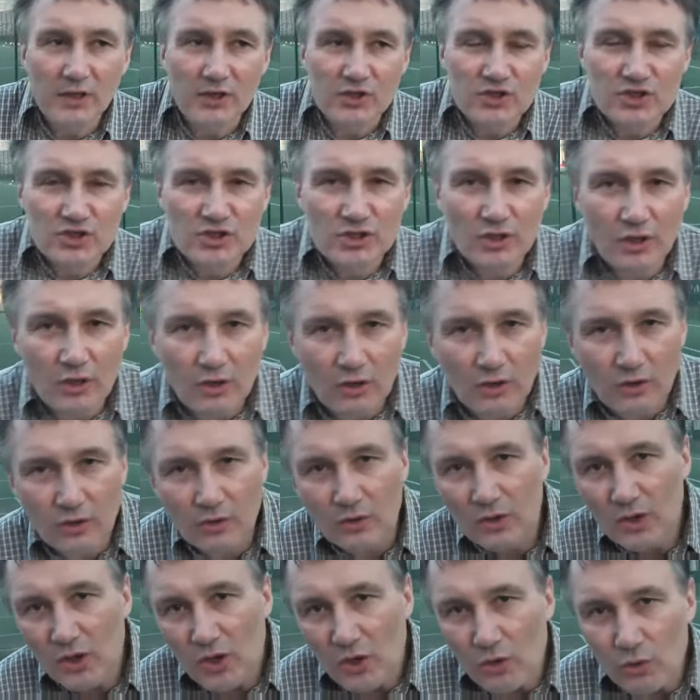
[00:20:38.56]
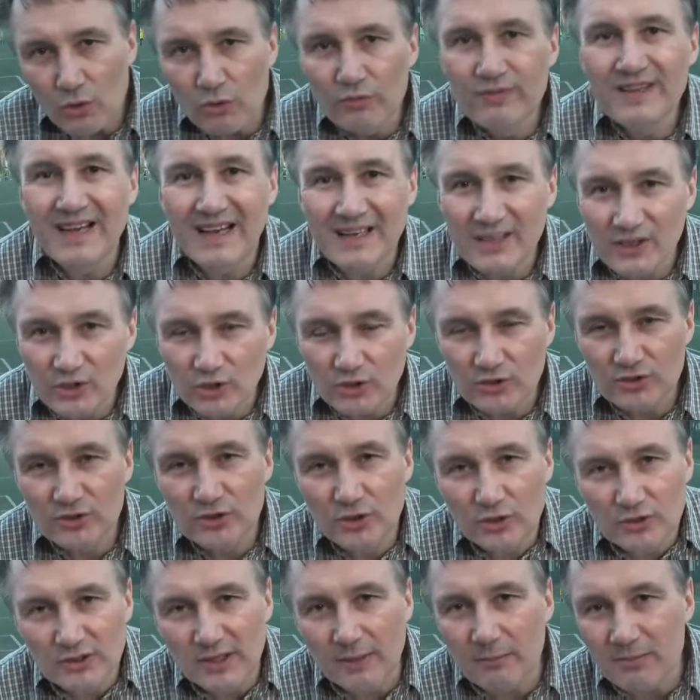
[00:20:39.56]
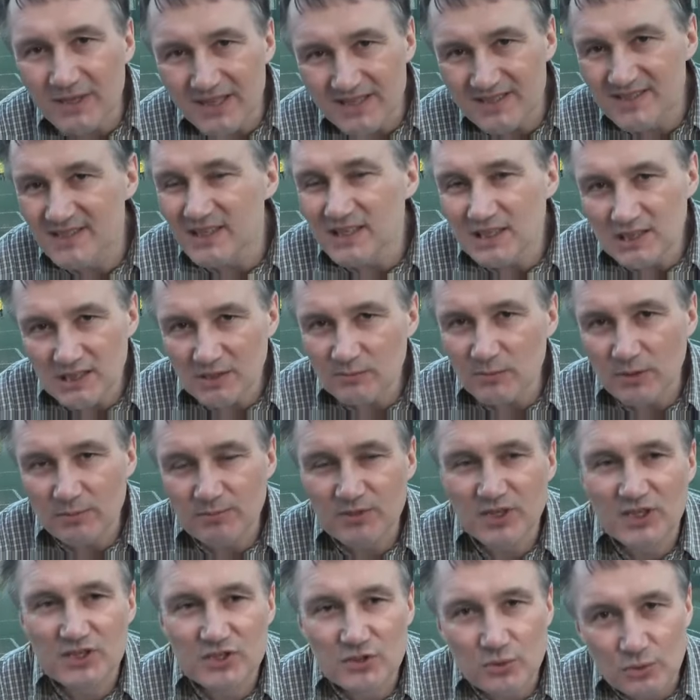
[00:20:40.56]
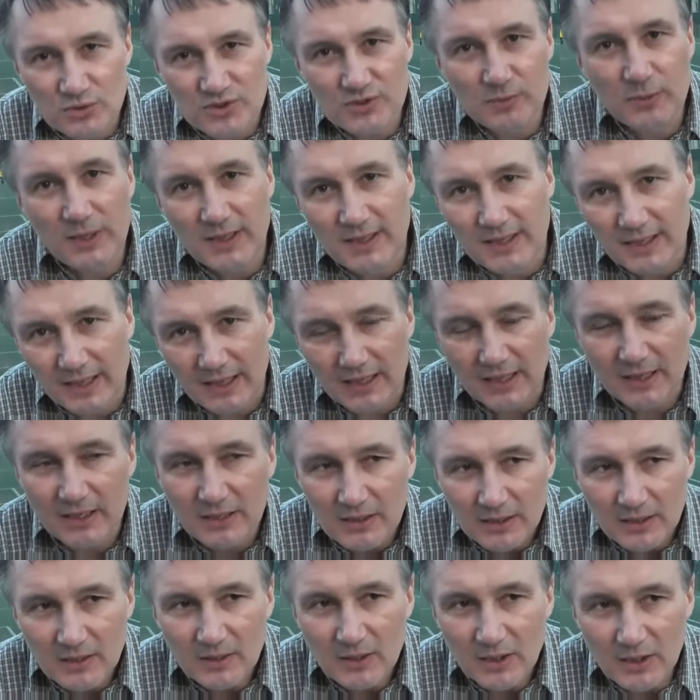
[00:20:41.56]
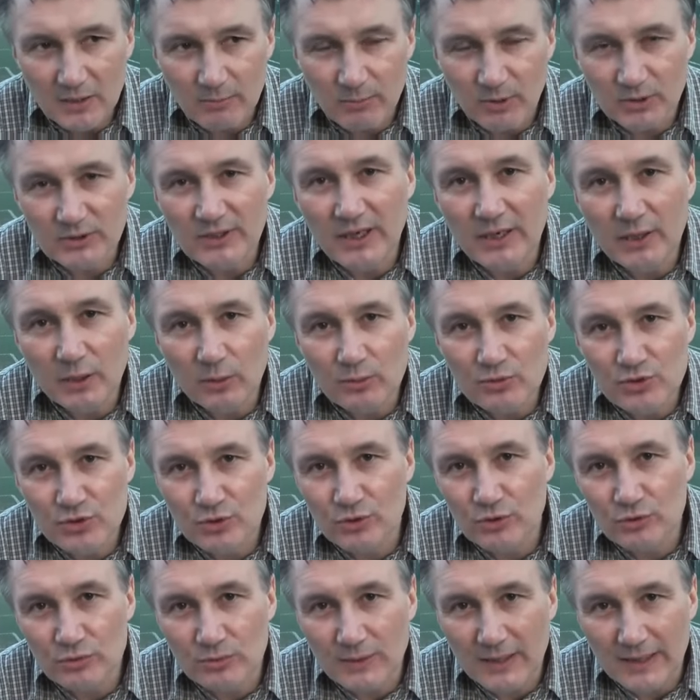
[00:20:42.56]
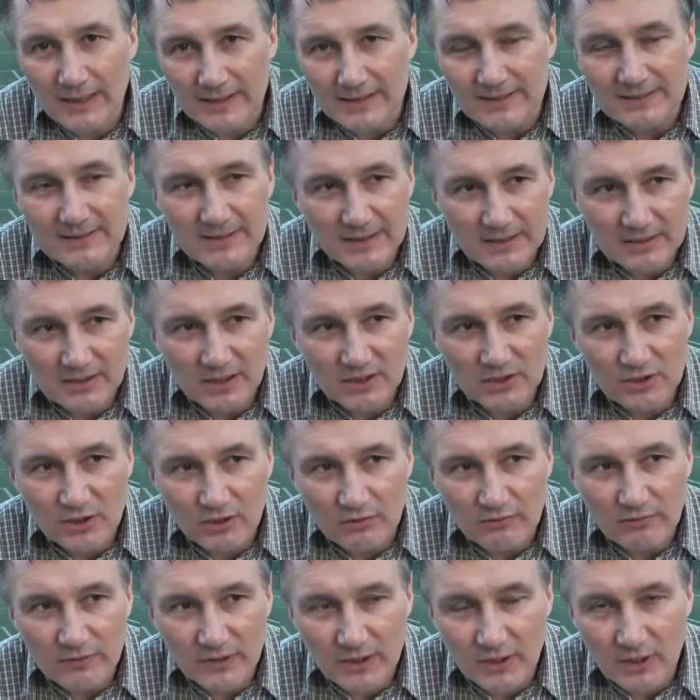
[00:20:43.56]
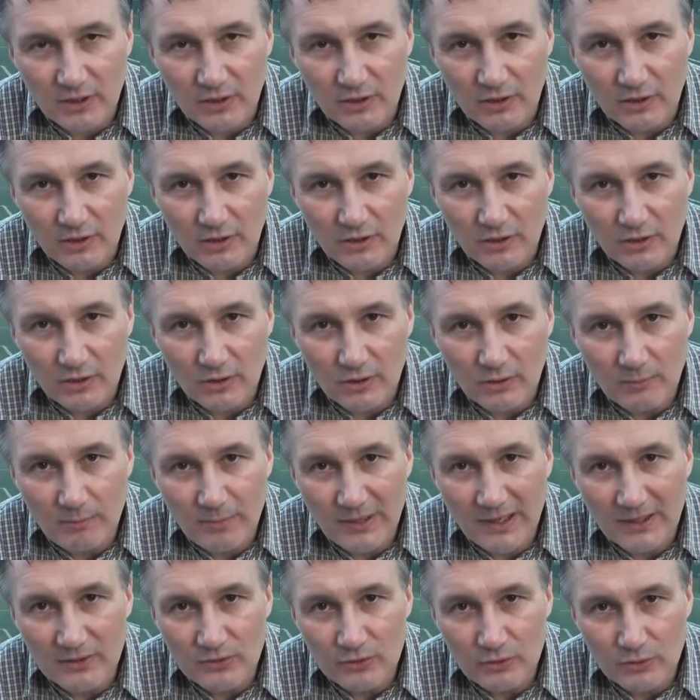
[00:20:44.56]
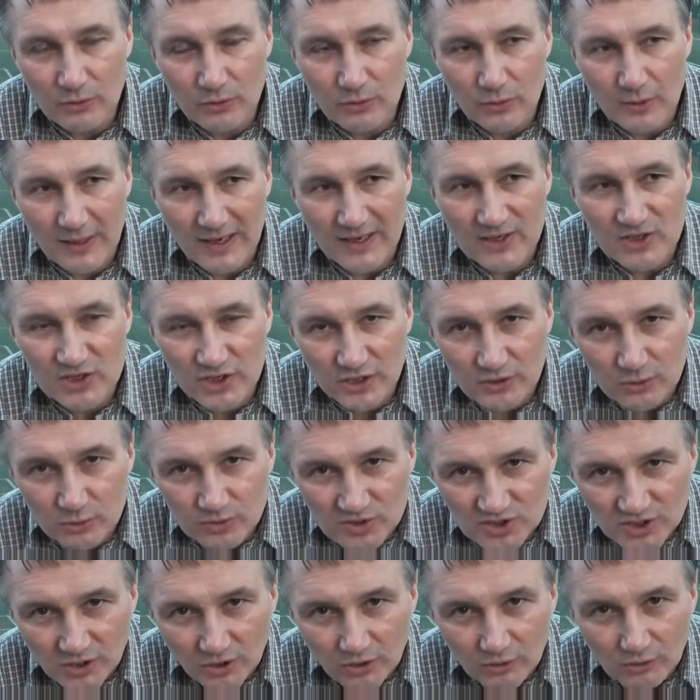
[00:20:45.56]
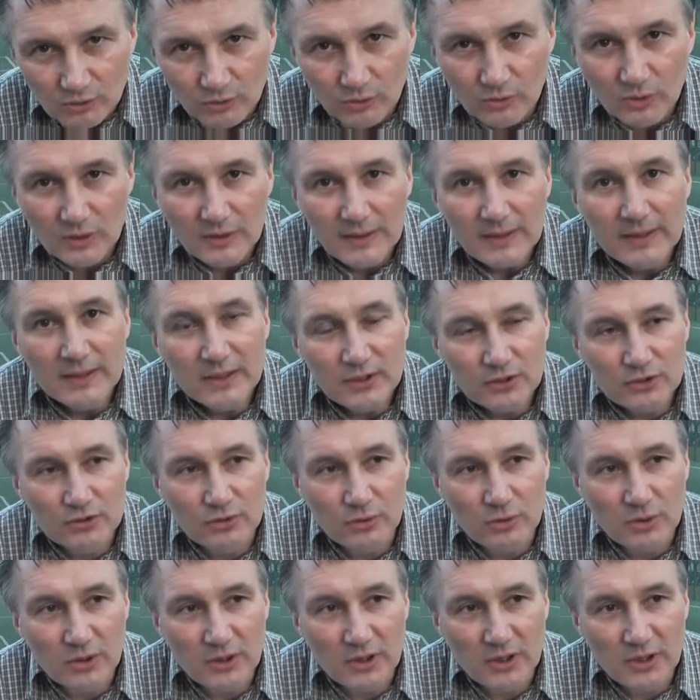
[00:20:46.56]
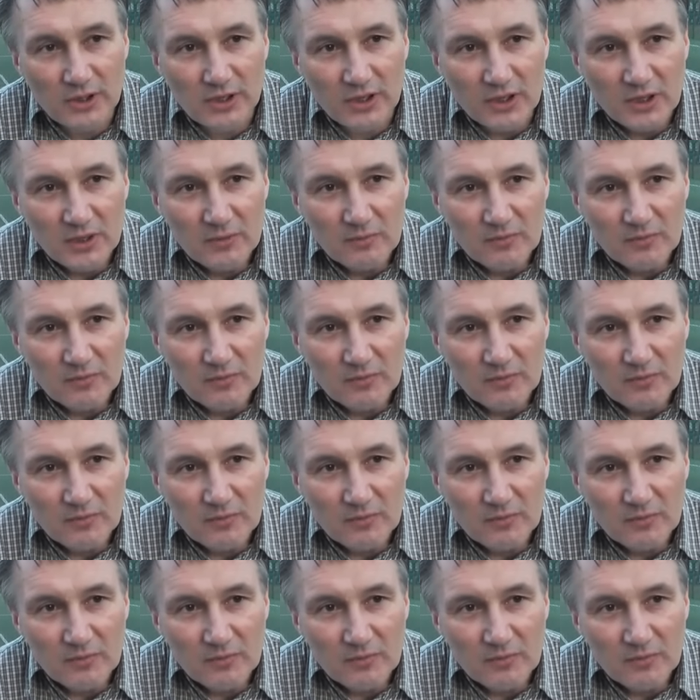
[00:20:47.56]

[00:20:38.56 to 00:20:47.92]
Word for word: co uwiarygodnione między innymi przez Newsweeka, y, podają źródła internetowe o panu Andrzeju Colu, który